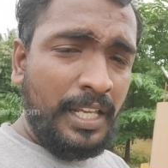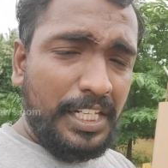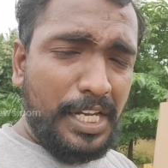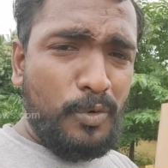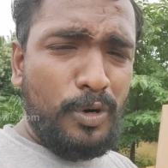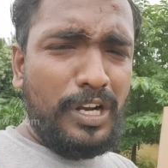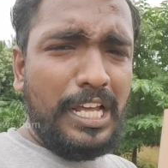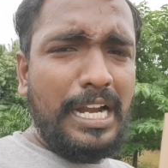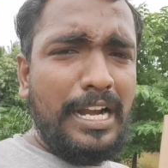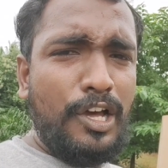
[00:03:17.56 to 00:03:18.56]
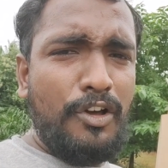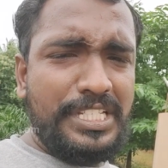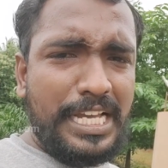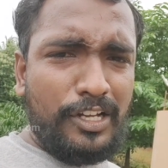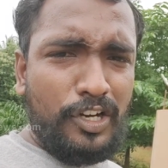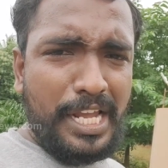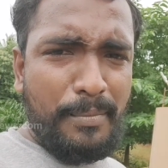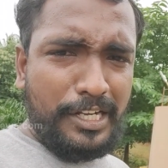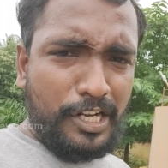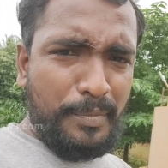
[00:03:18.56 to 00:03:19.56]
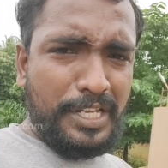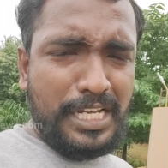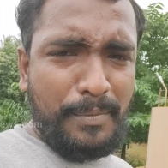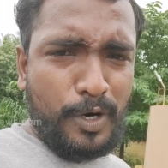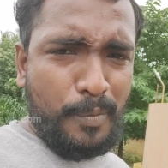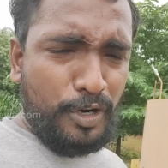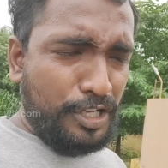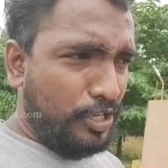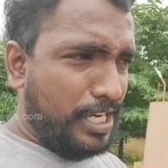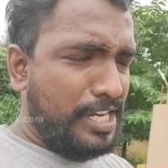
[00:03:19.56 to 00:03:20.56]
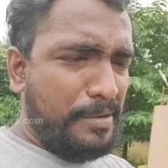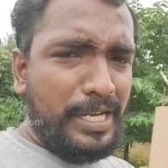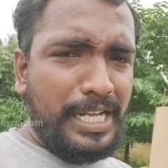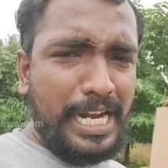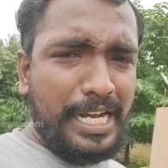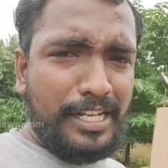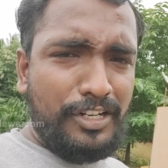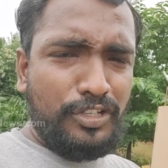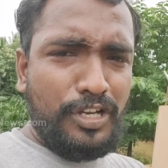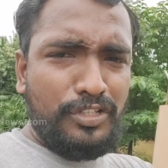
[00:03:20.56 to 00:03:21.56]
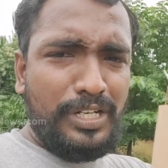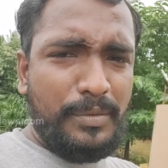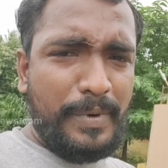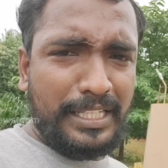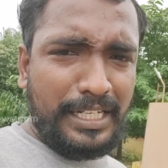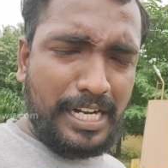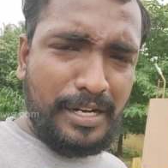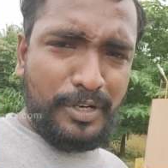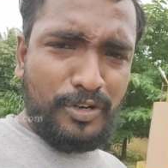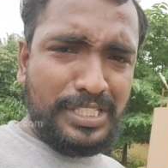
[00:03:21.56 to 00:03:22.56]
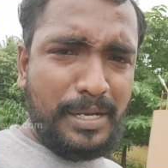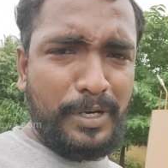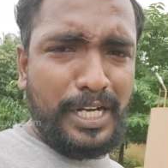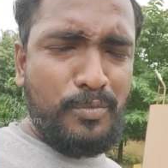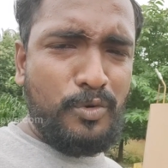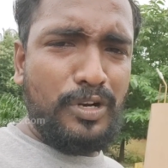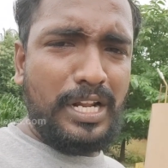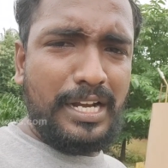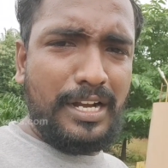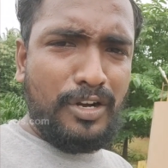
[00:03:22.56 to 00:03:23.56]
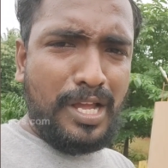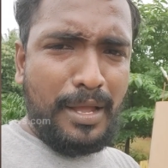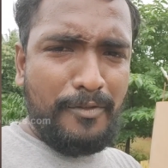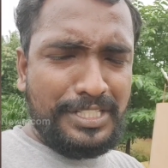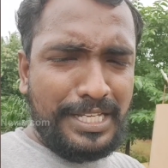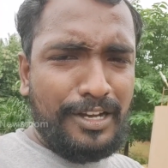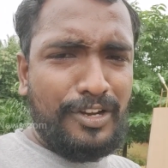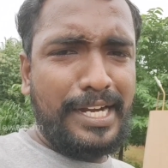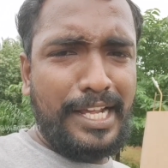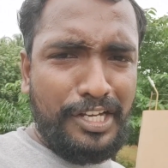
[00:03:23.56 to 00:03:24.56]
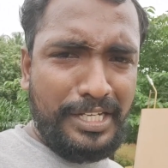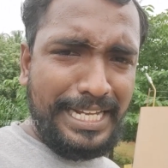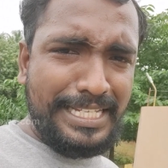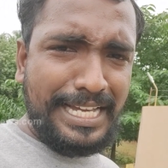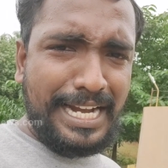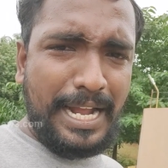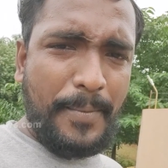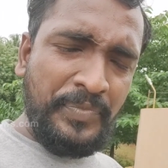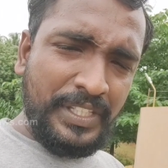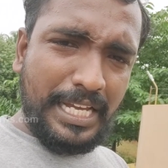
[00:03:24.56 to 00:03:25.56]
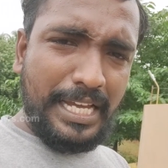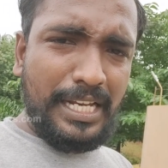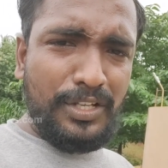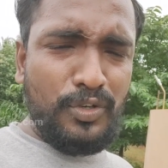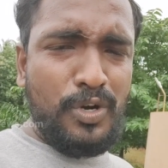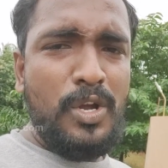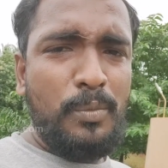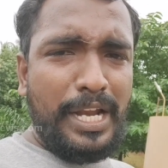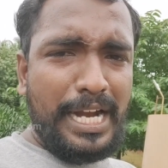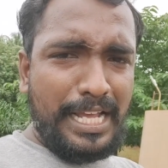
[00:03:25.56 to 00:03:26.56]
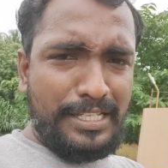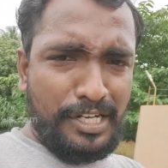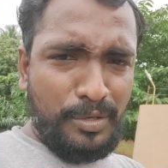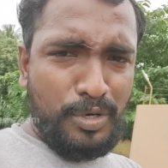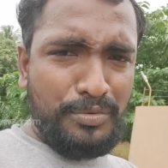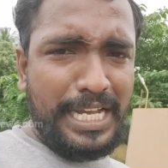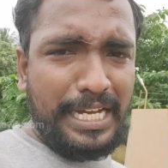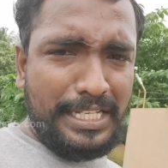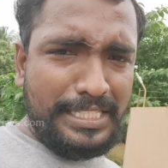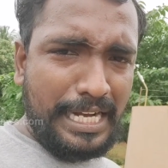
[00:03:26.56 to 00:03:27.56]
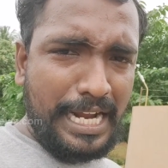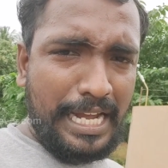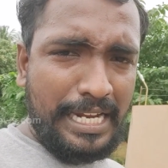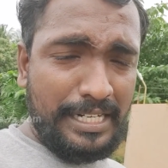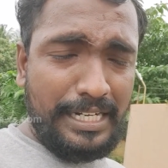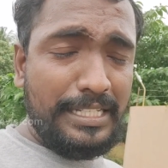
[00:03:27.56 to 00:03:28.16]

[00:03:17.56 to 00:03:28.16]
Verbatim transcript: ఈ మూడున్నరేళ్లలో విశాఖలో ఏం పెట్టారో మీరు చెప్పరు పోనీ ఇదిగో నేను ఈ బిల్డింగ్ కట్టాను ఇదిగో ఇందులో ఇది పెడుతున్నానని మీరు ఒకటి చెప్పండి మూడున్నరేళ్ల విశాఖలో ఎక్కడైనా ఇటుకేసారా వేయలేదు పోనీ ఎక్కడైనా సెంటు భూమి సేకరించారా నే